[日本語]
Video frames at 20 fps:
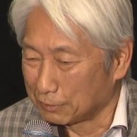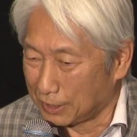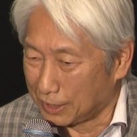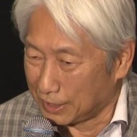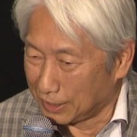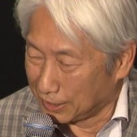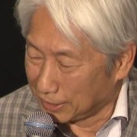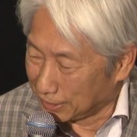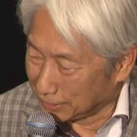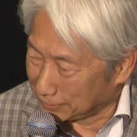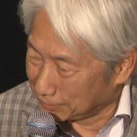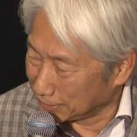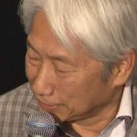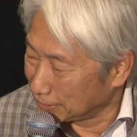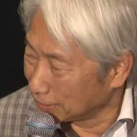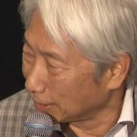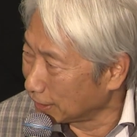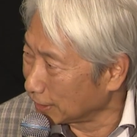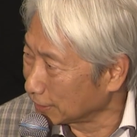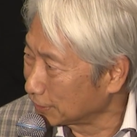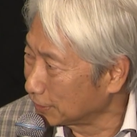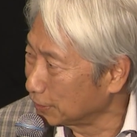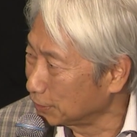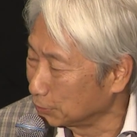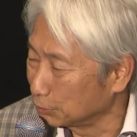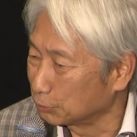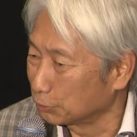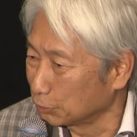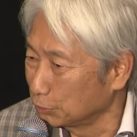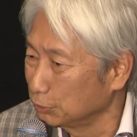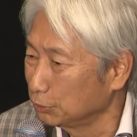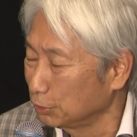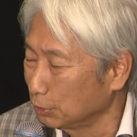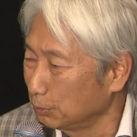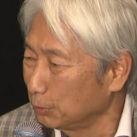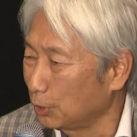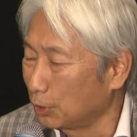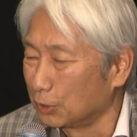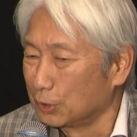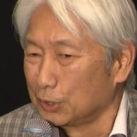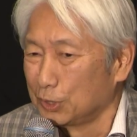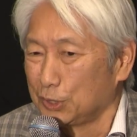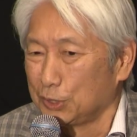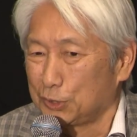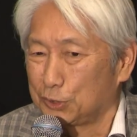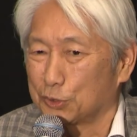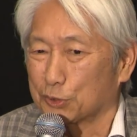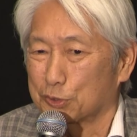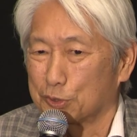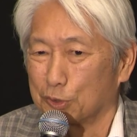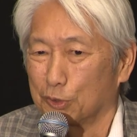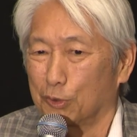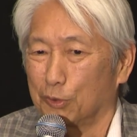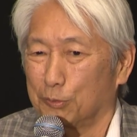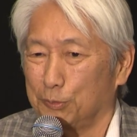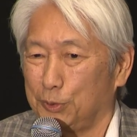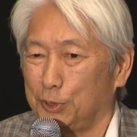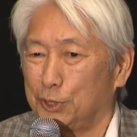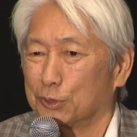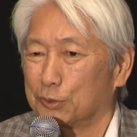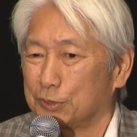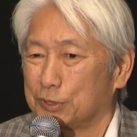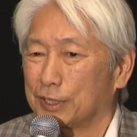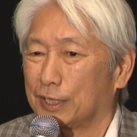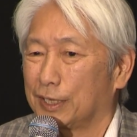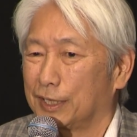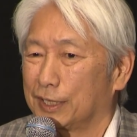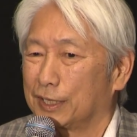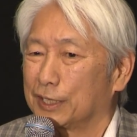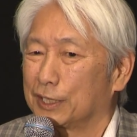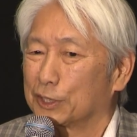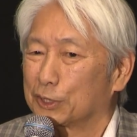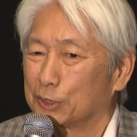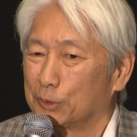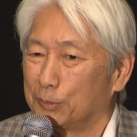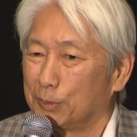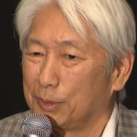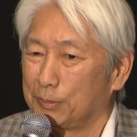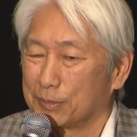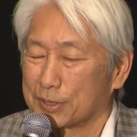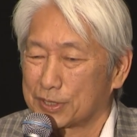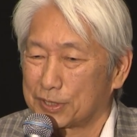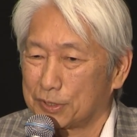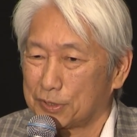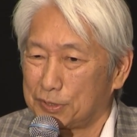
が出来上がっているというのも一つの魅力じゃないかなと思います。